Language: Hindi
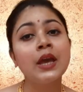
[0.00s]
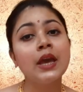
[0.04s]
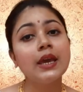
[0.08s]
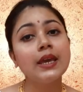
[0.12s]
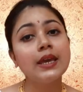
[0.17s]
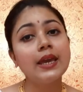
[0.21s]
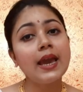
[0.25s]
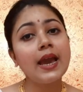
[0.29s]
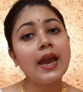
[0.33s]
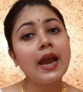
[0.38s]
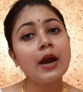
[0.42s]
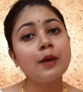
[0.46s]

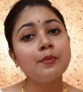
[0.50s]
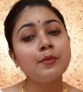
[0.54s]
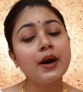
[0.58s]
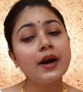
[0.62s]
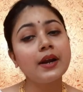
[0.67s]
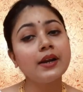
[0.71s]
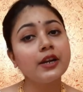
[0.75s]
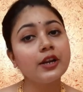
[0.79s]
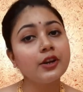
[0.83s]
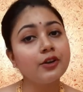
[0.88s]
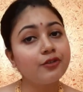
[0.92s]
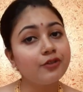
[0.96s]
ये
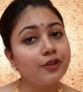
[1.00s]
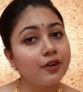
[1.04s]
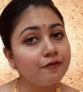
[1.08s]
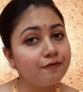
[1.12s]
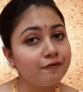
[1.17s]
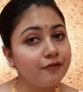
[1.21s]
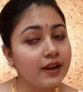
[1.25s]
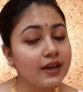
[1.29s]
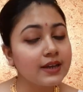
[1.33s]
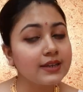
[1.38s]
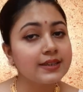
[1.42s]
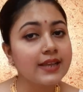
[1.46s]
हमारे
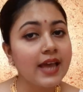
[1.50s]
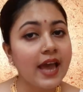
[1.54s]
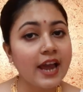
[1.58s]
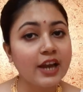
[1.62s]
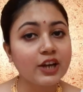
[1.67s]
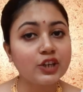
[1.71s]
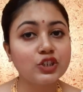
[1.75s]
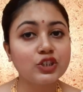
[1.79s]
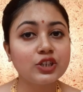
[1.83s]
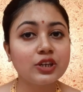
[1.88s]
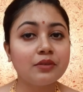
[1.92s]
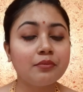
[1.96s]
रिफ्लेक्स
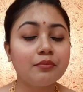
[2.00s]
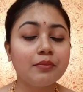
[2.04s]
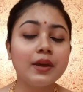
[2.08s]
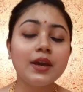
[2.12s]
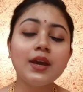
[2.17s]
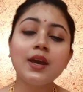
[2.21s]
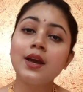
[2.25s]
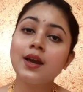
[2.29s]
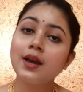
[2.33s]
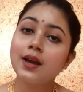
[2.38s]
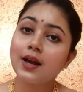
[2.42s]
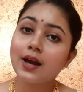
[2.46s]
एक्शन में
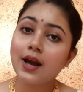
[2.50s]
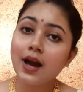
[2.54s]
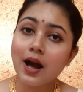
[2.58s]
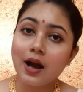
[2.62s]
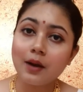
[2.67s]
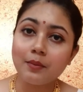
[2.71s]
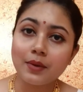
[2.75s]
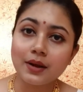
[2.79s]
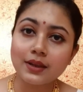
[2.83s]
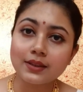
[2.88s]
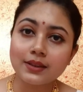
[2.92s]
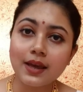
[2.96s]

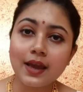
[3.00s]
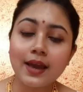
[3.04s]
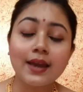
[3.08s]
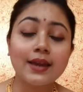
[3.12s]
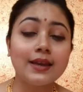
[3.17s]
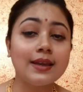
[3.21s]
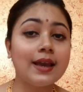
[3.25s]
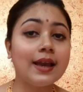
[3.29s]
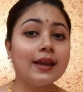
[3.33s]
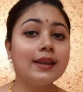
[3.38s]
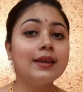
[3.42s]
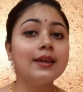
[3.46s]
काम आता
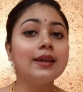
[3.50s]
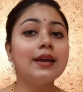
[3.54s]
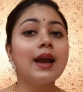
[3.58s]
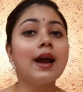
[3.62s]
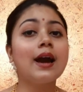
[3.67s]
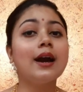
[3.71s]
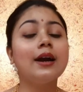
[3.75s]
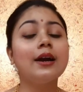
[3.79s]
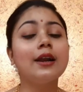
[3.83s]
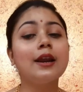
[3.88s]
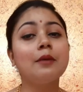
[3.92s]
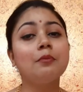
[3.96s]
है यानी कि
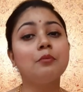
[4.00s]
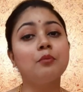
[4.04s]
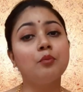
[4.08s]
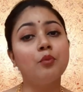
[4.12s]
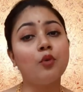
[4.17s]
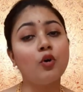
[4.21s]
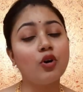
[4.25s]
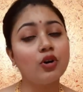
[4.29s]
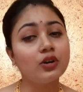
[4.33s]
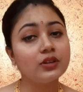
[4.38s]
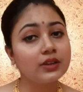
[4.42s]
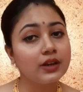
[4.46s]
अगर आप
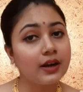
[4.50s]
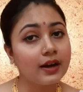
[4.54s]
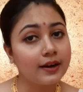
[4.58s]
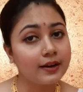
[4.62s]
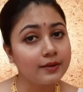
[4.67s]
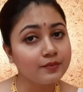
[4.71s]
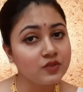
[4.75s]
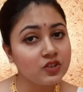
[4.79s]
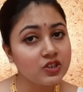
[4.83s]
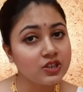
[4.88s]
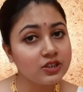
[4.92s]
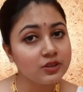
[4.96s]
बहुत
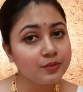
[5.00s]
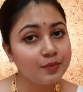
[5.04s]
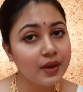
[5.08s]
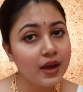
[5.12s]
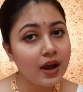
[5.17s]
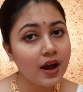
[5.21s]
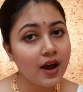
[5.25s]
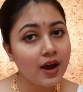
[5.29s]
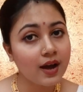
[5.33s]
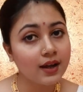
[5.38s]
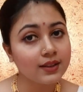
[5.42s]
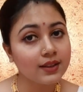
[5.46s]
गर्म चीज़ पे
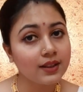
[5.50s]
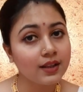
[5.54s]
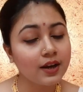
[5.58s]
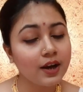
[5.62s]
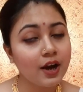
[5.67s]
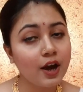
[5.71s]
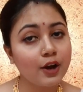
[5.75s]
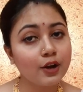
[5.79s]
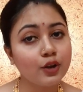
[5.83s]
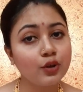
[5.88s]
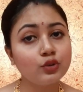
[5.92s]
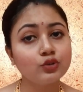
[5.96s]
हाथ
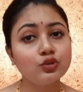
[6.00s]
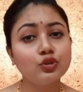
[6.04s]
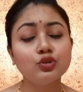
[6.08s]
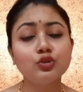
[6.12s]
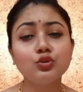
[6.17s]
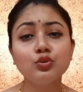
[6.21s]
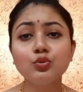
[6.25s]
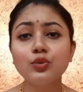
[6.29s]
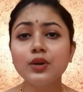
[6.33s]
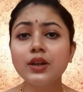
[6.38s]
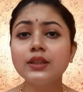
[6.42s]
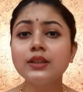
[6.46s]
लगा रहे हो तो
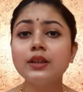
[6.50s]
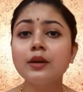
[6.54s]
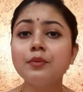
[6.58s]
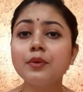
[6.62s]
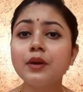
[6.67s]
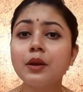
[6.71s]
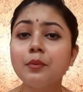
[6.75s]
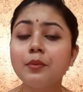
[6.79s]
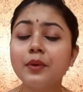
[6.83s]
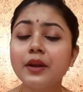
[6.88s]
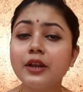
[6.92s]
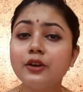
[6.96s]
तुरंत
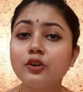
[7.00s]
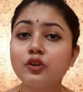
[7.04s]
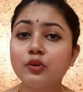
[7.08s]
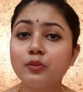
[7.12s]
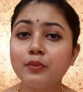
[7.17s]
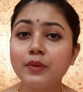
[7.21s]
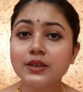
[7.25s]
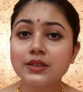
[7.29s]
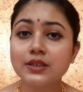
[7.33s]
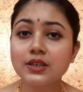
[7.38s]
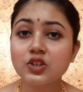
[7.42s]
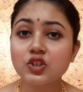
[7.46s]
आपके ब्रेन को
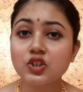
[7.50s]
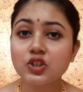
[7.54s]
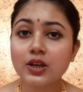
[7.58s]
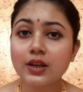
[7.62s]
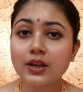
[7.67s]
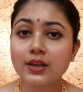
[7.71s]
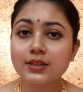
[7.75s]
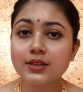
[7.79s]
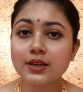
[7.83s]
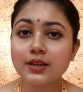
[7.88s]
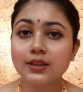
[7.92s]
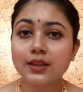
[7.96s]
मैसेज
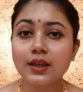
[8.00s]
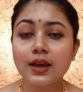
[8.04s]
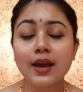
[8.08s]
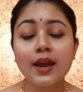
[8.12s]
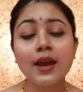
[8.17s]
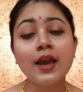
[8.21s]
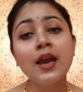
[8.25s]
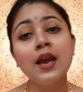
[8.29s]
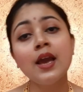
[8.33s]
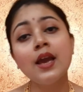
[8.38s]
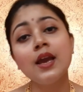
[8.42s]
चला जाता है